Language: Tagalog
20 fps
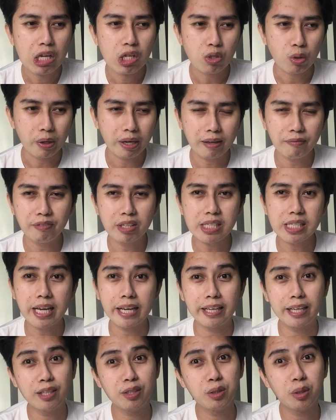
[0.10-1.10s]
So I have
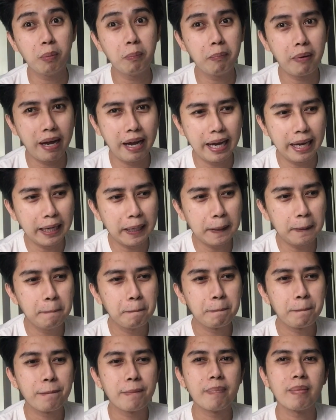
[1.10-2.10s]
decided to buy
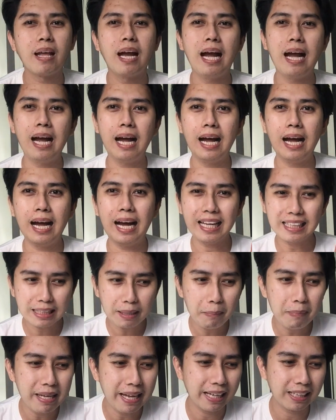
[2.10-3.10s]
uh, a
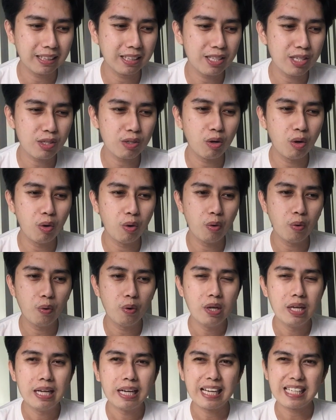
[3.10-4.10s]
tablet. So,
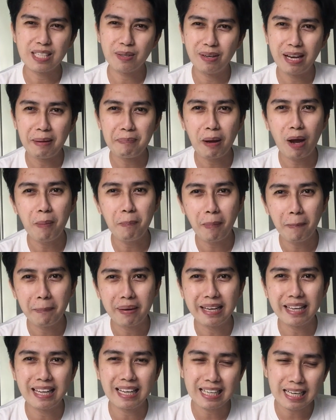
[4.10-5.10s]
kasi wala pa akong
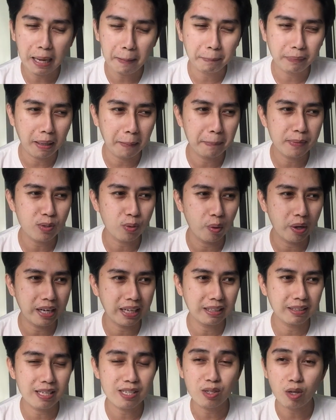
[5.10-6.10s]
pambili ng laptop, so
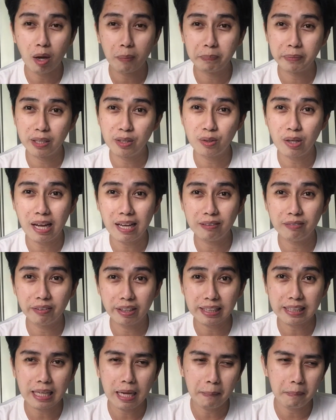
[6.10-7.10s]
I just opted to have
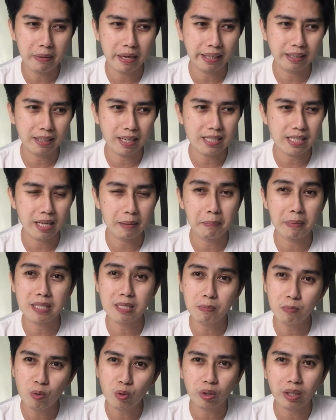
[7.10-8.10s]
a tablet kasi
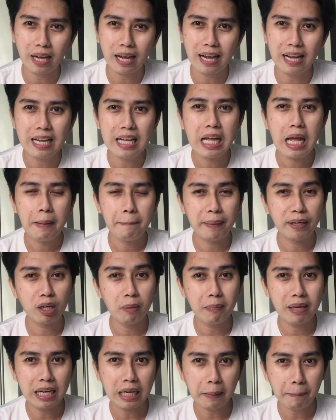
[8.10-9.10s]
mas mura, pero
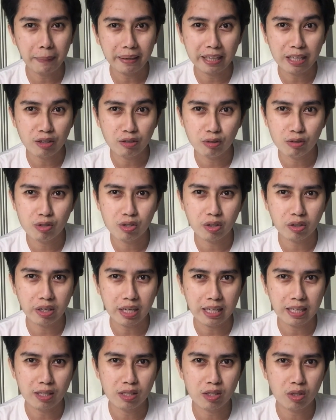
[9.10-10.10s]
malaki pa rin yung
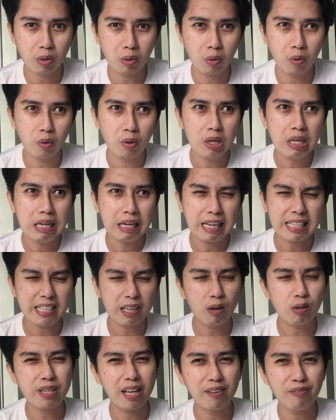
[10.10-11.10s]
screen. So, kasi
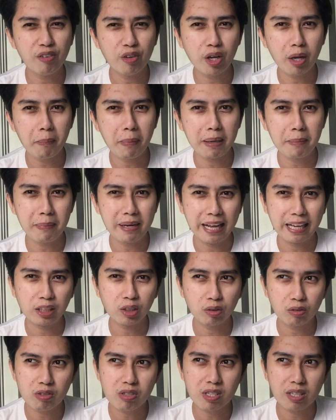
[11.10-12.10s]
kung cellphone naman, maliit
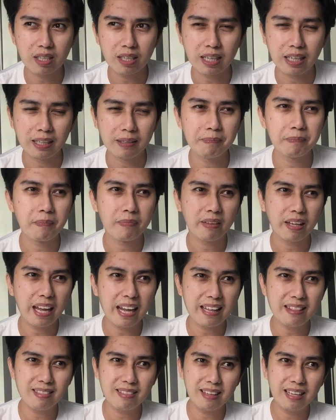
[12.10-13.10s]
yung screen
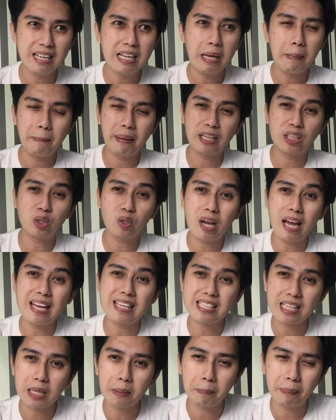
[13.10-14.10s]
and medyo
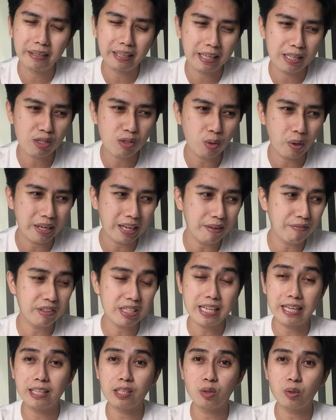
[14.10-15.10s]
hassle pa rin. So, I have
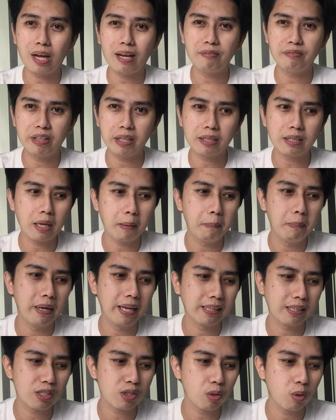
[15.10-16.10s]
decided to have the
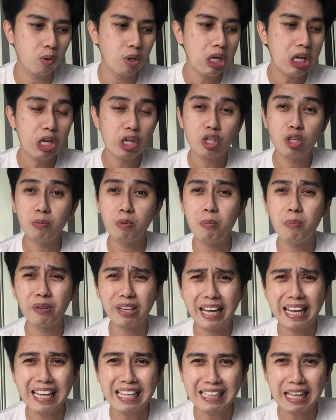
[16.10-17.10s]
tablet. So, yung
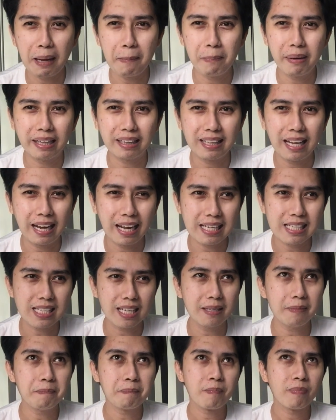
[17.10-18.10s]
mumurahing tablet lang, as
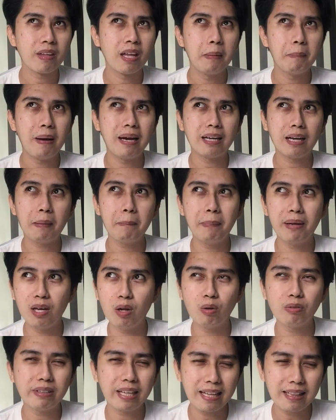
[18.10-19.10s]
in, parang
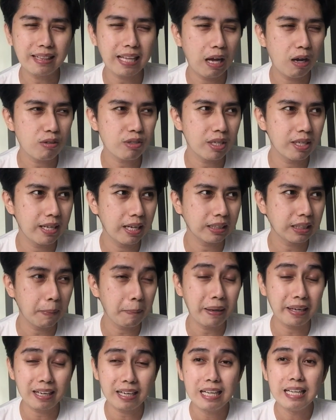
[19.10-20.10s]
below 10,000 lang
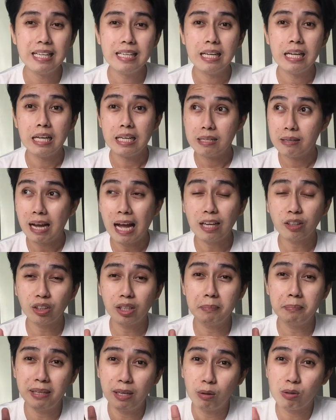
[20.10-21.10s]
siya, parang
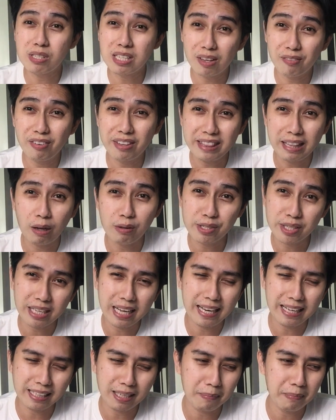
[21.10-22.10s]
actually below 7,000
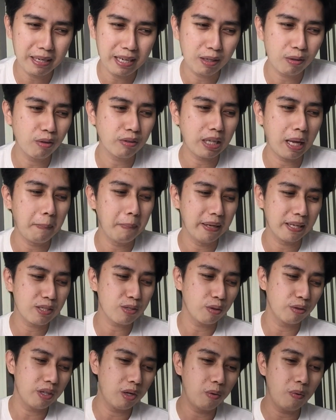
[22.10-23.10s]
nga lang nabili kong tablet.
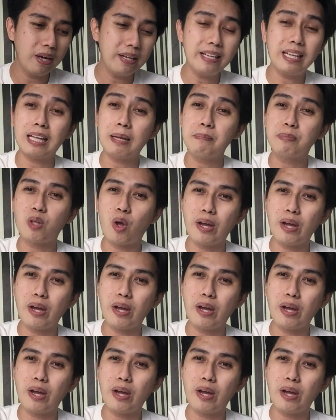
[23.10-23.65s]
So, the one that I'm